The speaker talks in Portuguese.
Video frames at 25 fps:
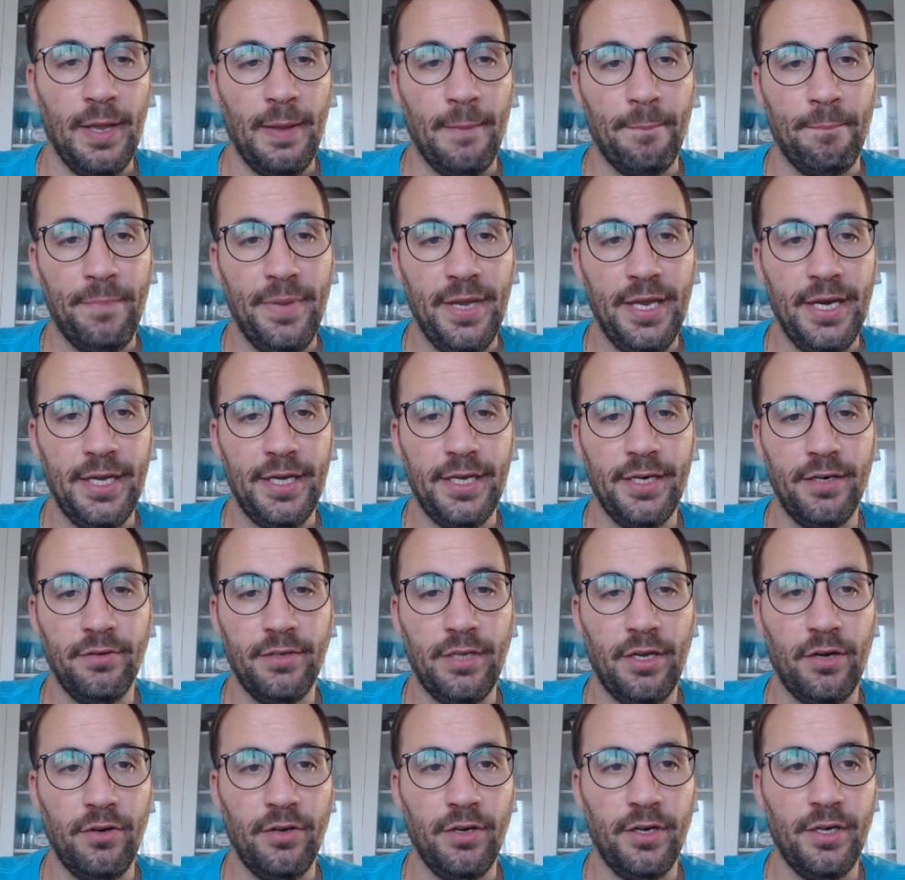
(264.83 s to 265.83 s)
Pena que não
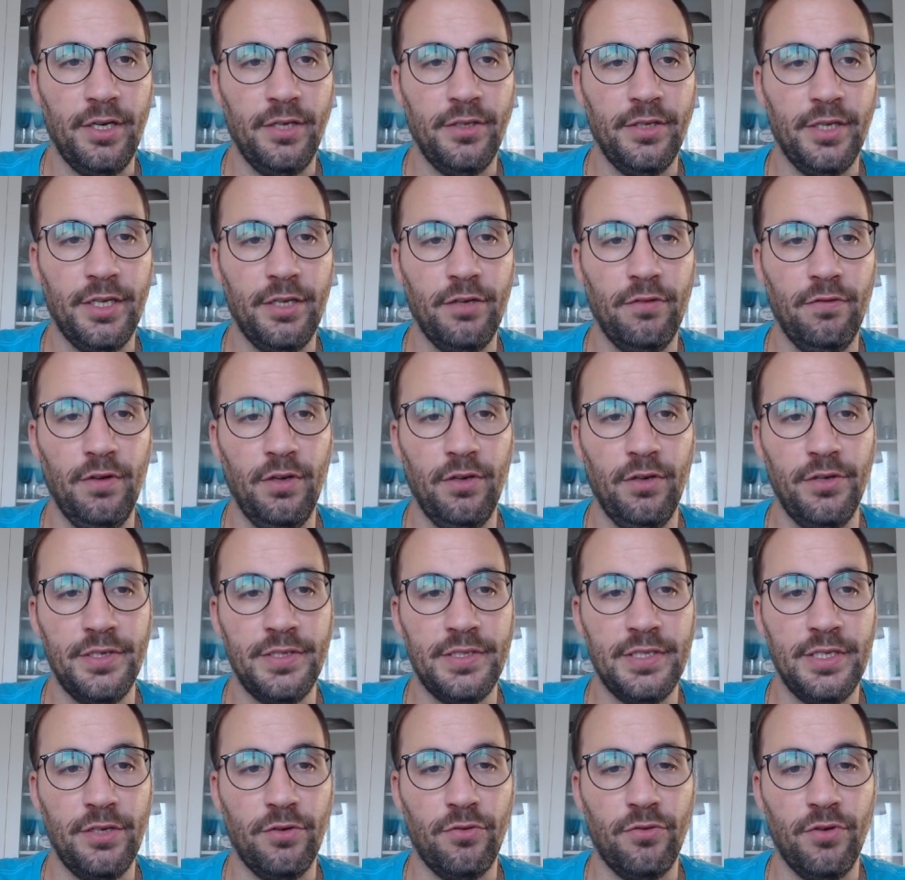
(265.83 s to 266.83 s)
está colocando aqui o
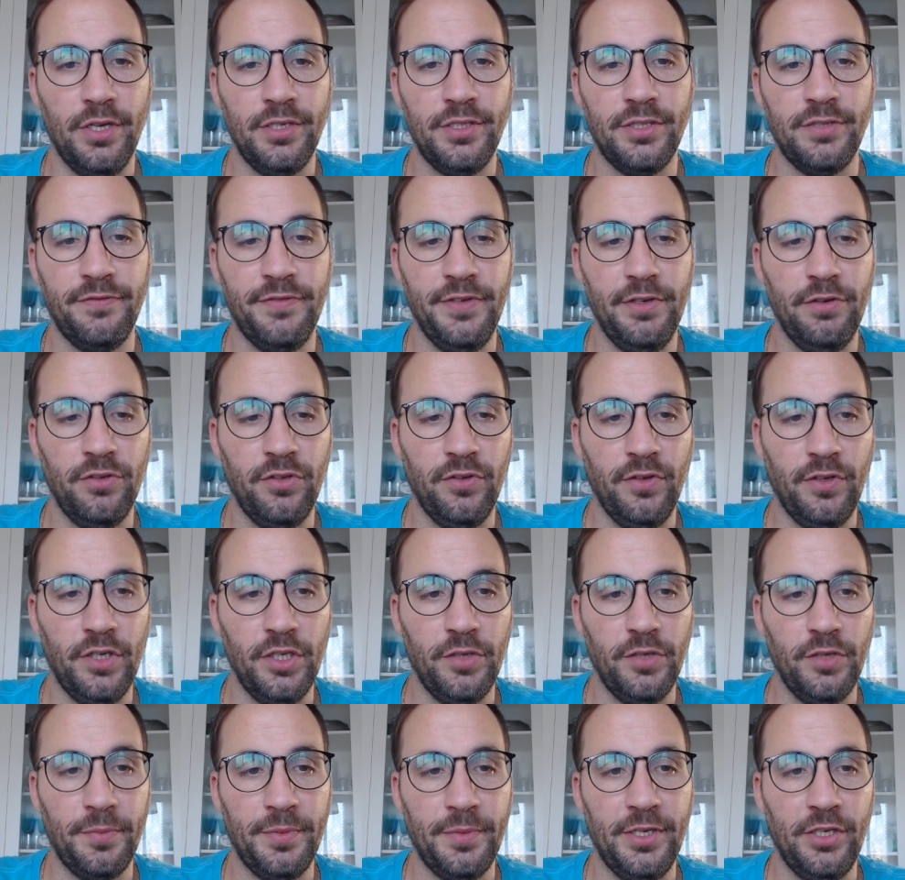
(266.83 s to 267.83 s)
valorzinho. Eu gosto de ver os
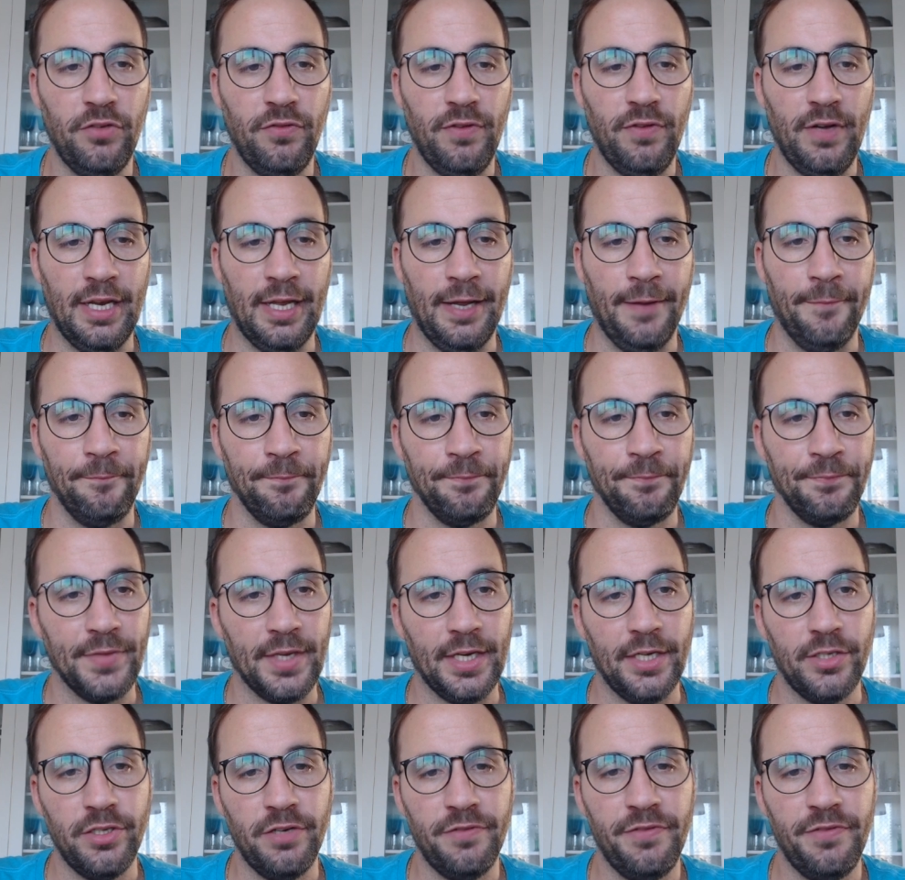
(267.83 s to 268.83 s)
valores para poder te falar.
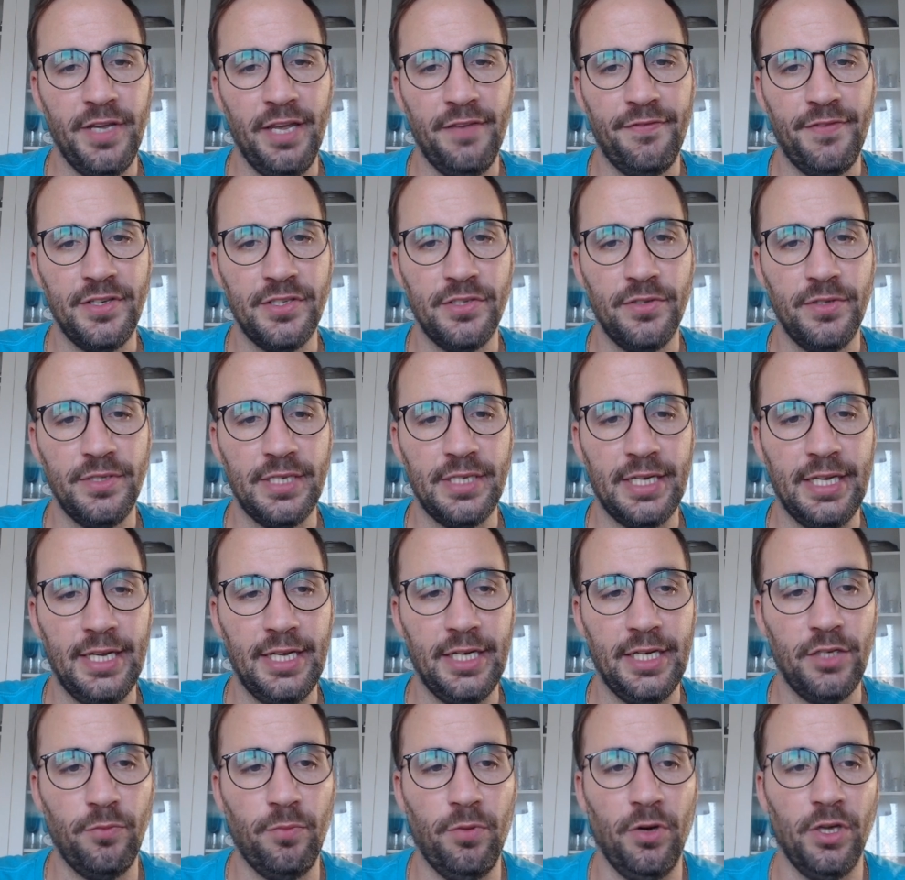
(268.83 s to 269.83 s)
Eu já vi refeições aqui que
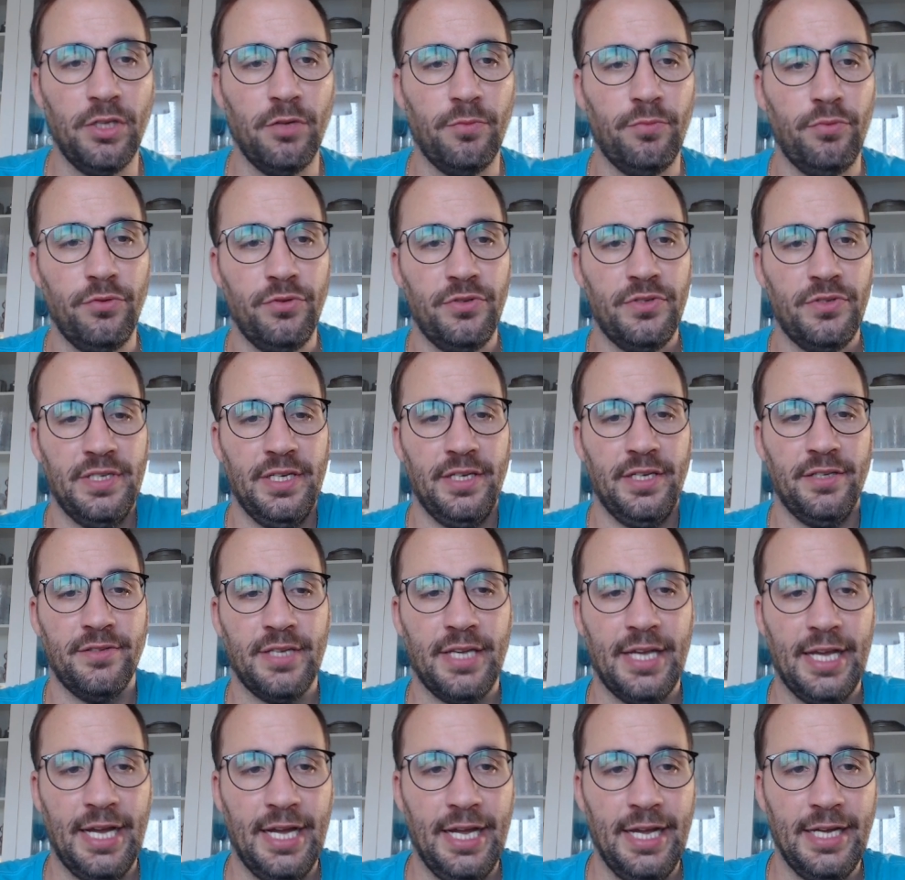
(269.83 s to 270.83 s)
eles botam por 200
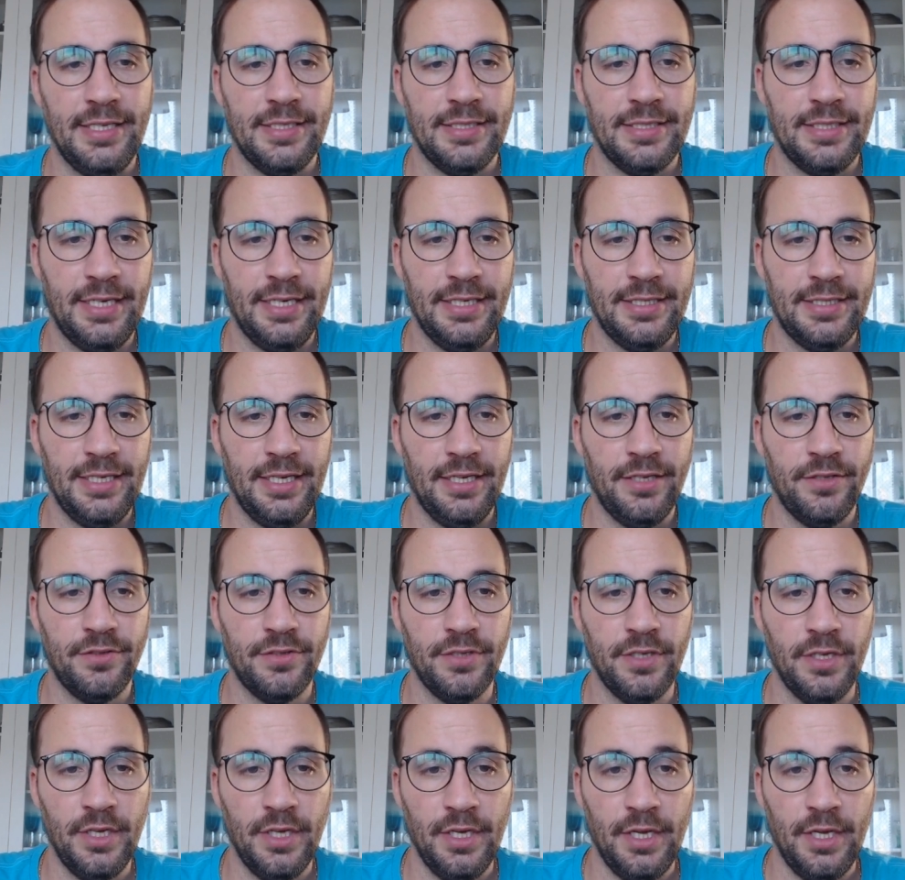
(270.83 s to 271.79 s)
reais, 300.